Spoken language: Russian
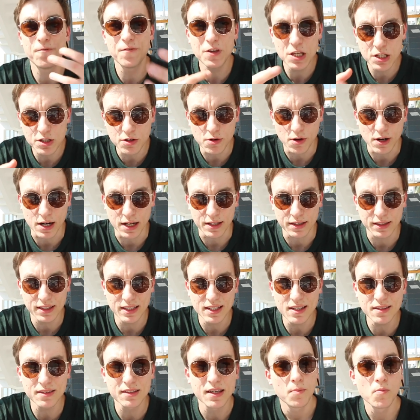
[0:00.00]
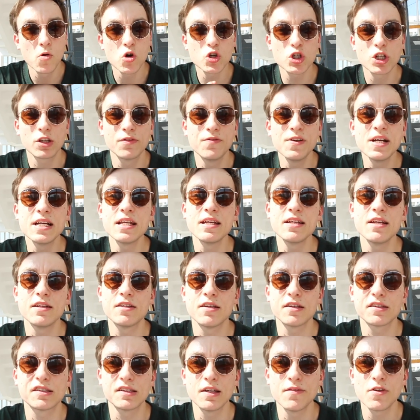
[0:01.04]
видеоконтент может выглядеть
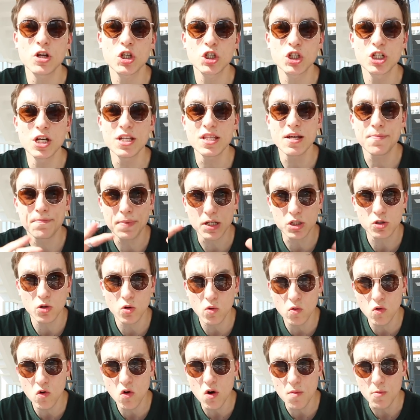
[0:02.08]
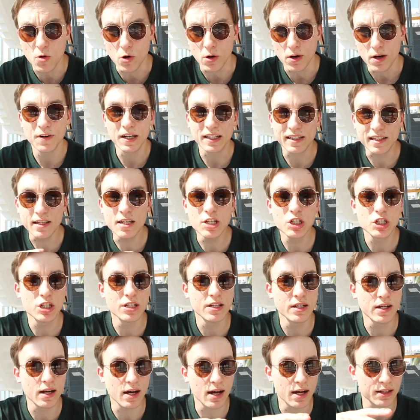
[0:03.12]
совершенно по-другому, в
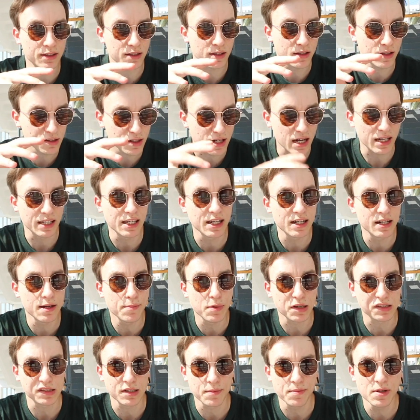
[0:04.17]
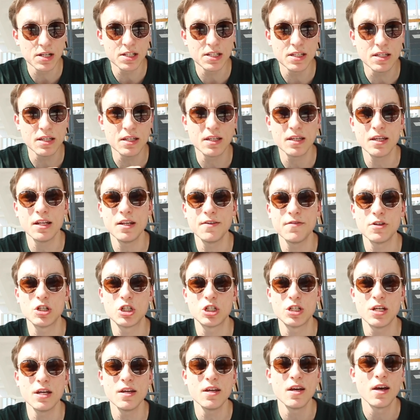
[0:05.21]
отличие от каких-либо событий или
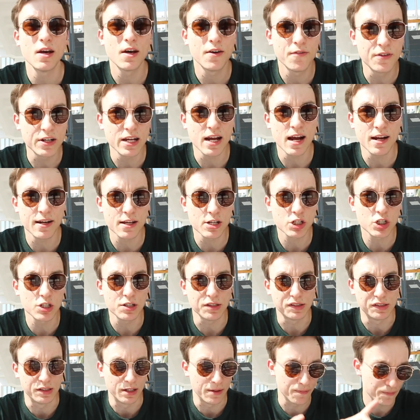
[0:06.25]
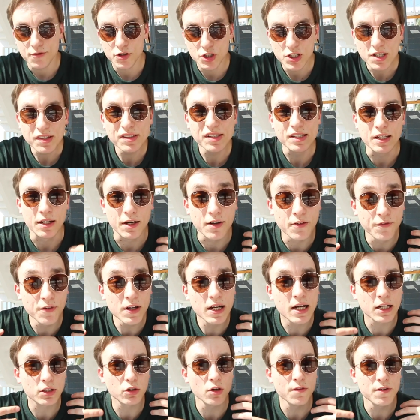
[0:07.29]
вещей в реальной жизни. В жизни
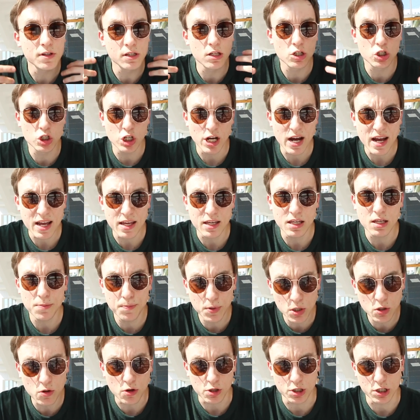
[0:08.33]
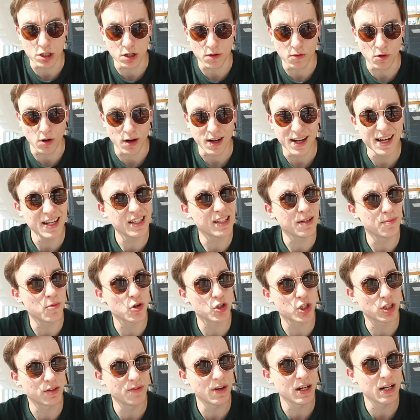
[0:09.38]
вы готовите чай и пьете его. Это
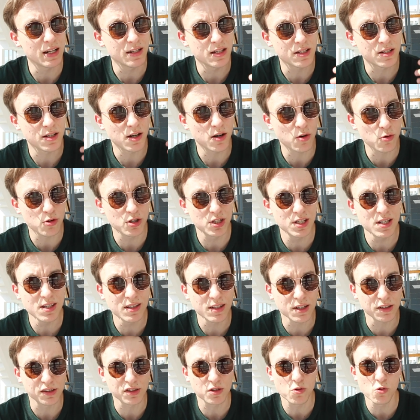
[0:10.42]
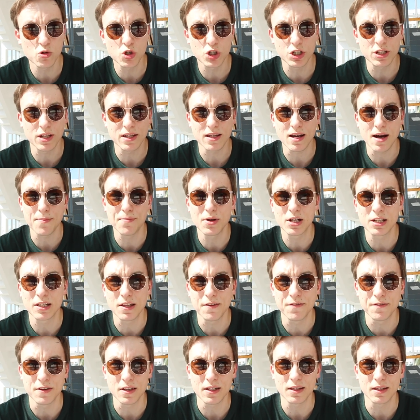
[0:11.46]
может выглядеть рутинной, скучной,
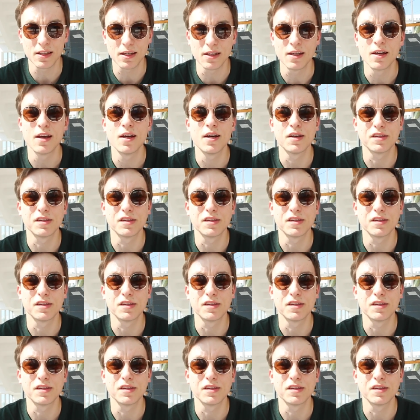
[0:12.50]
обыкновенной